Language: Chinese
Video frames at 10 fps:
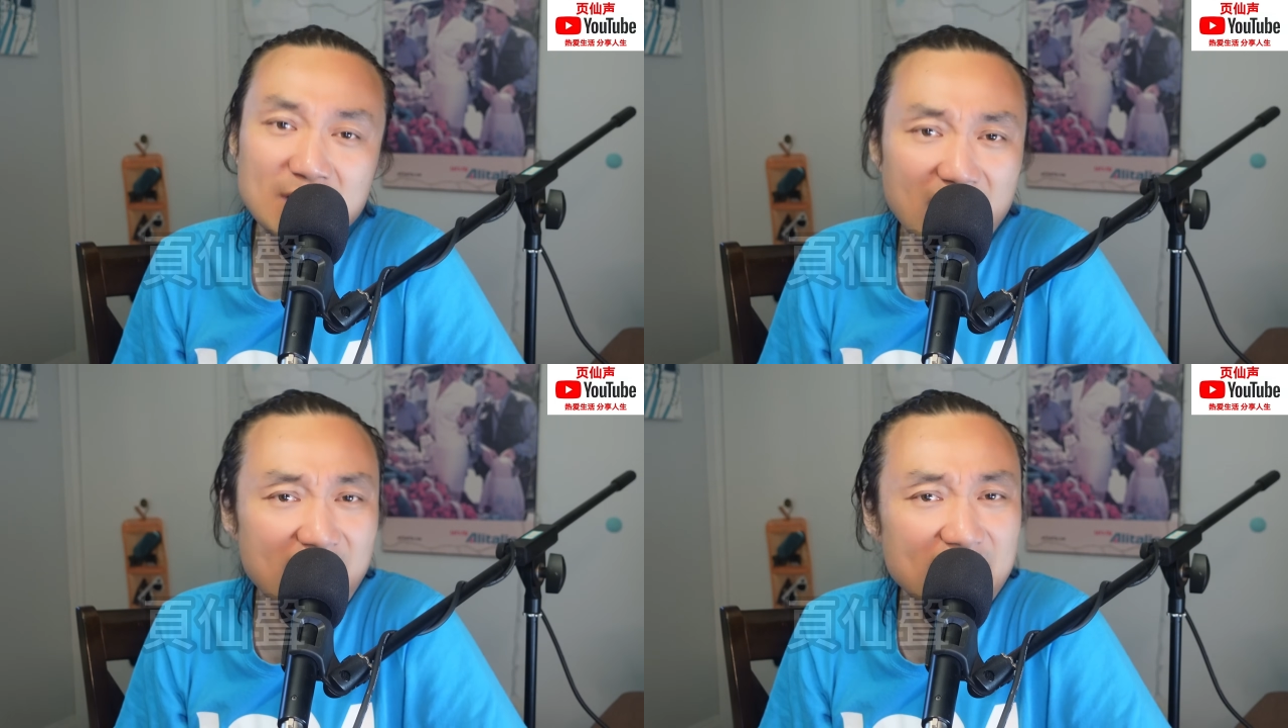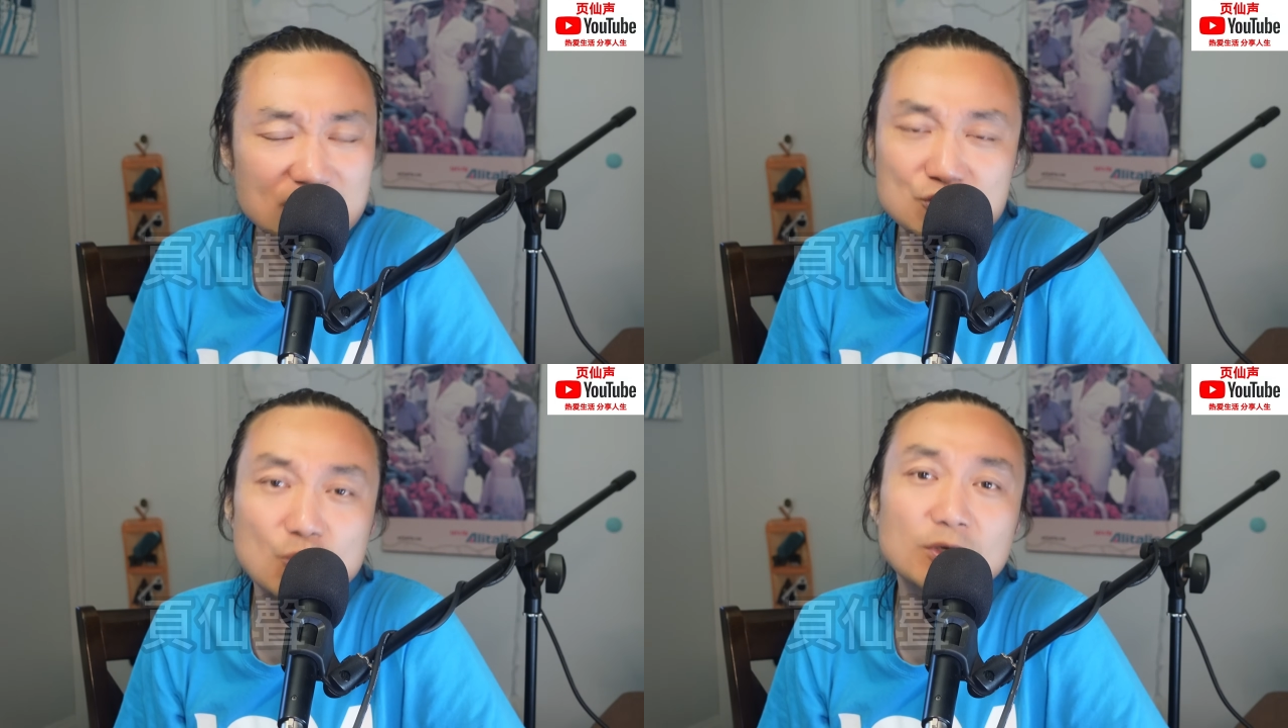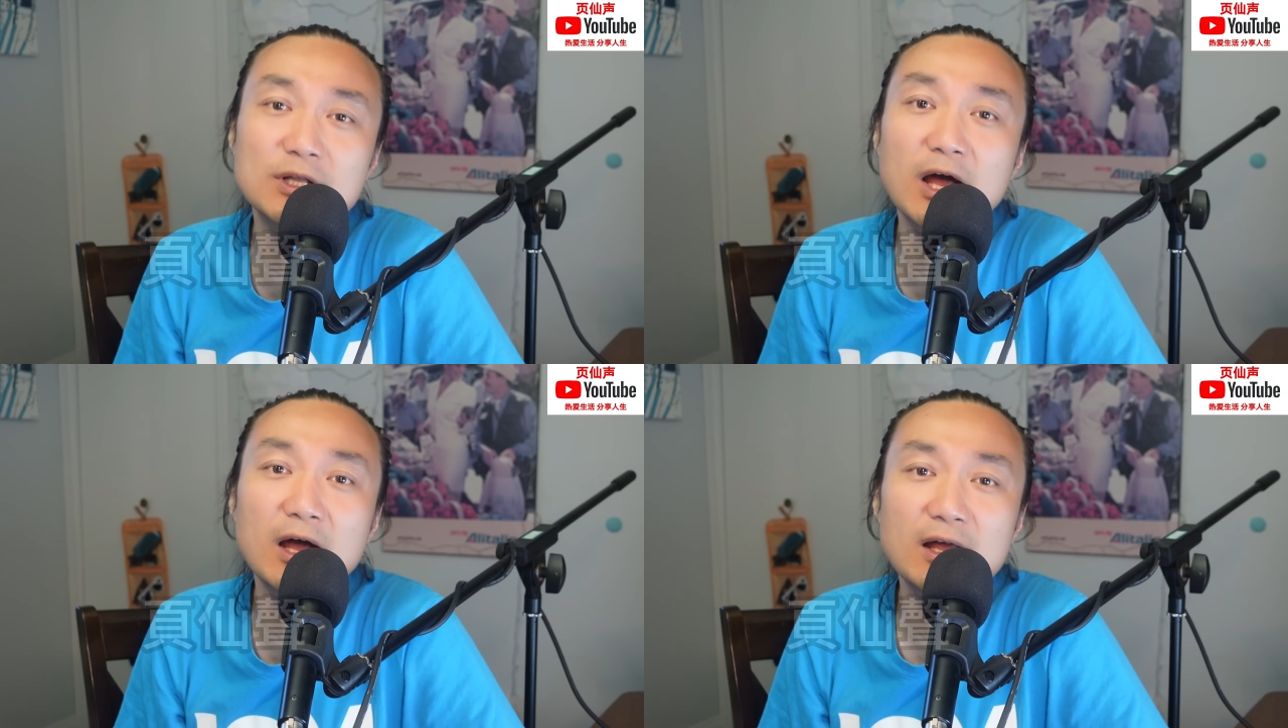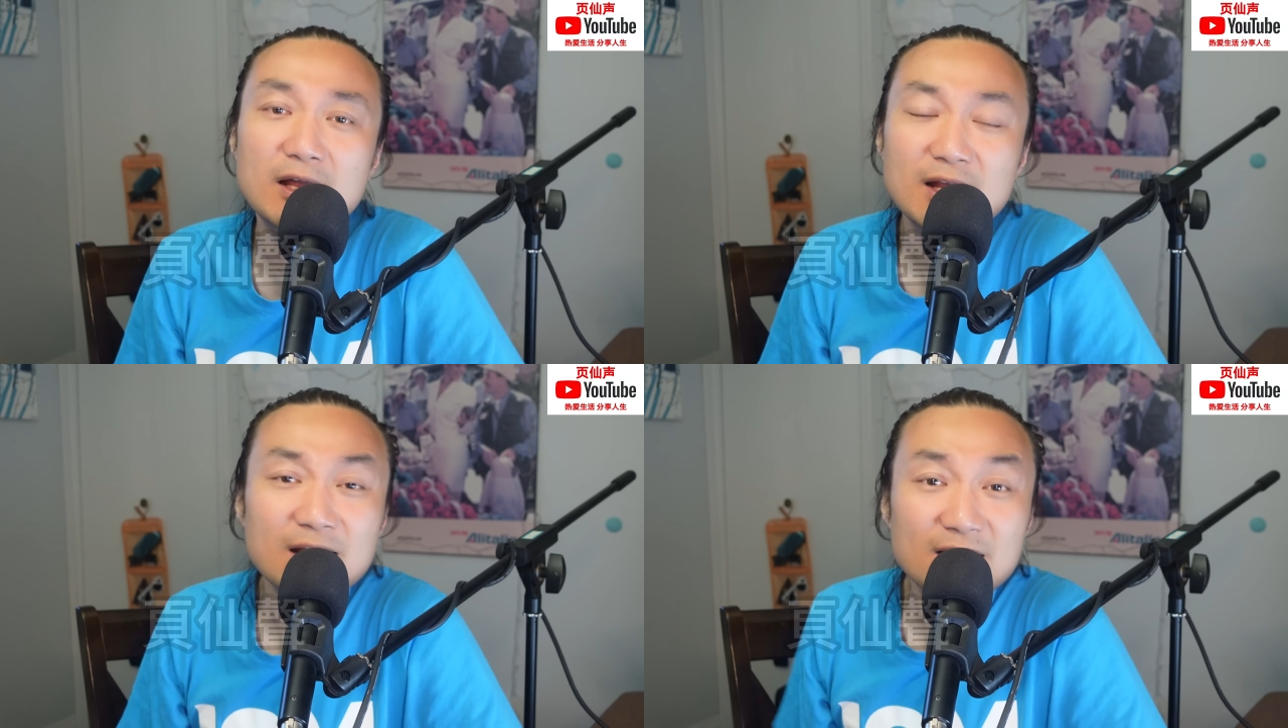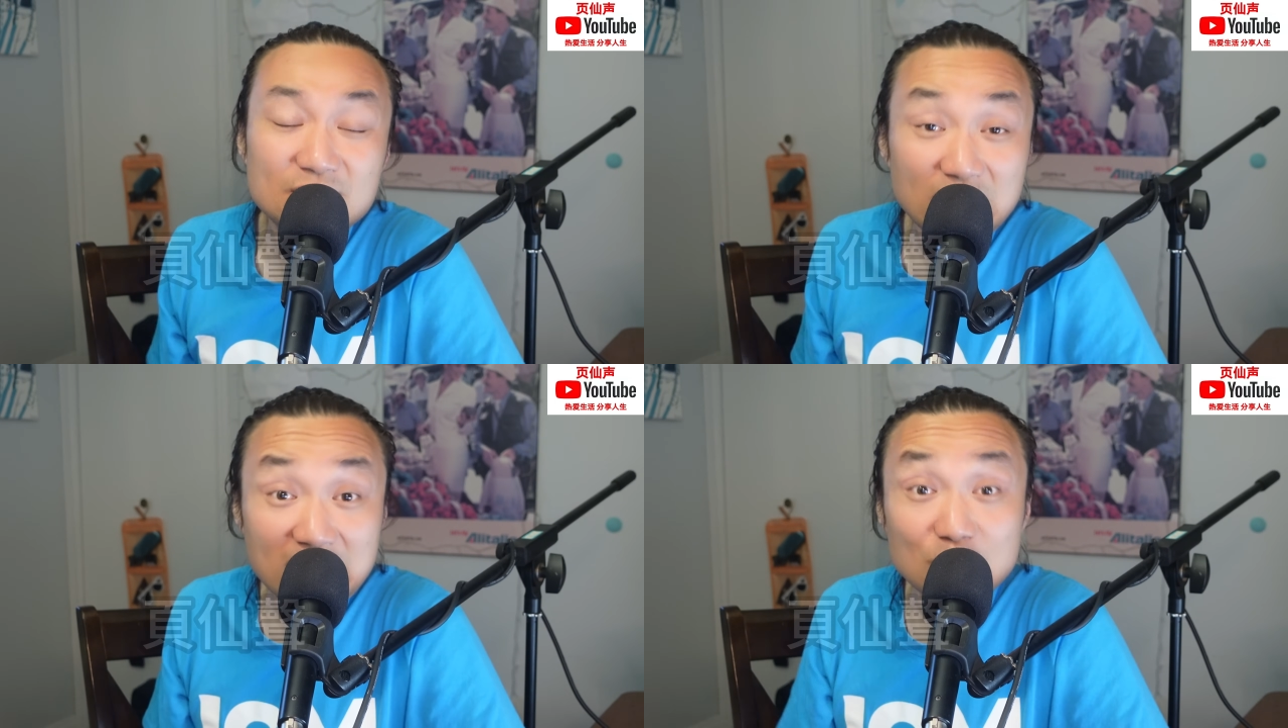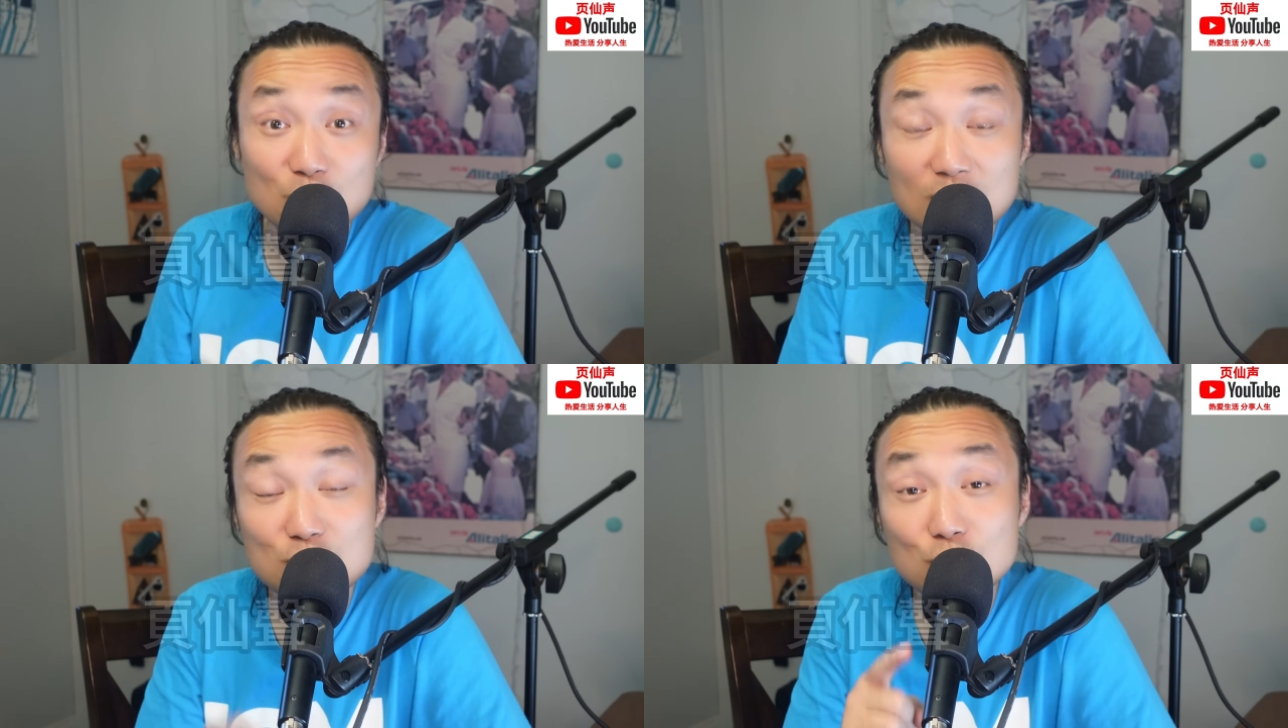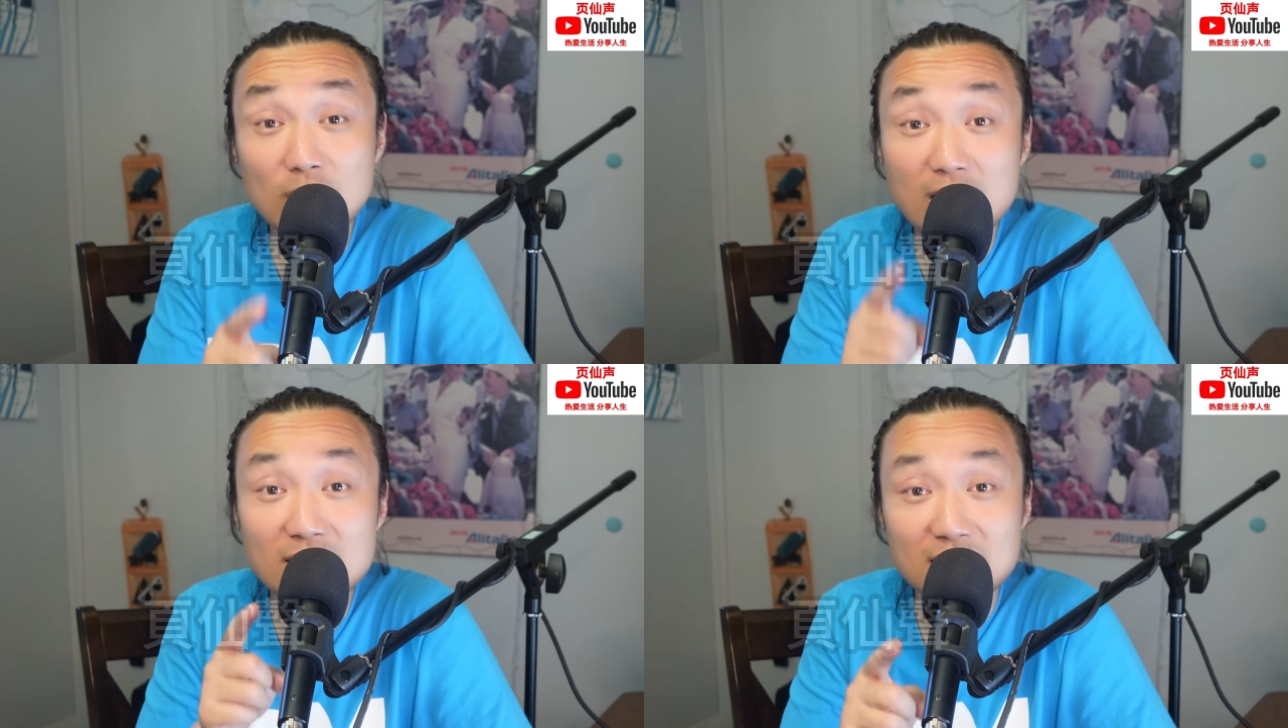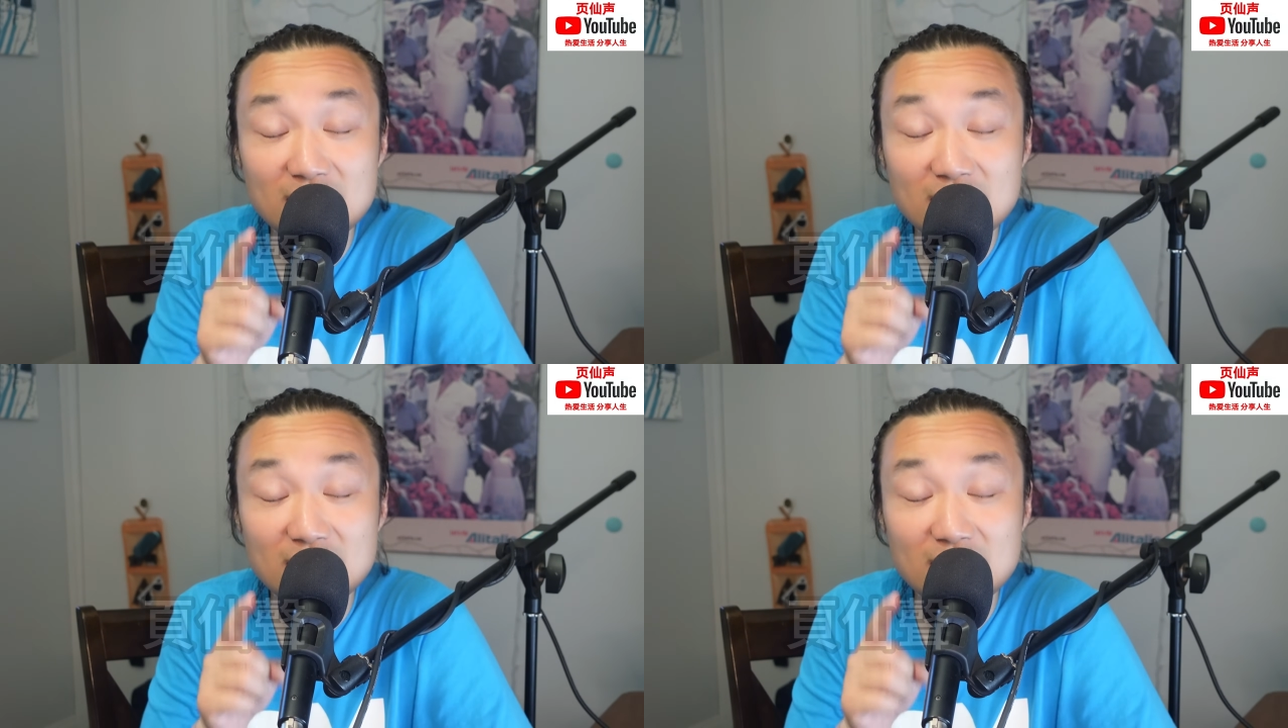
太松了呢？这个女的居然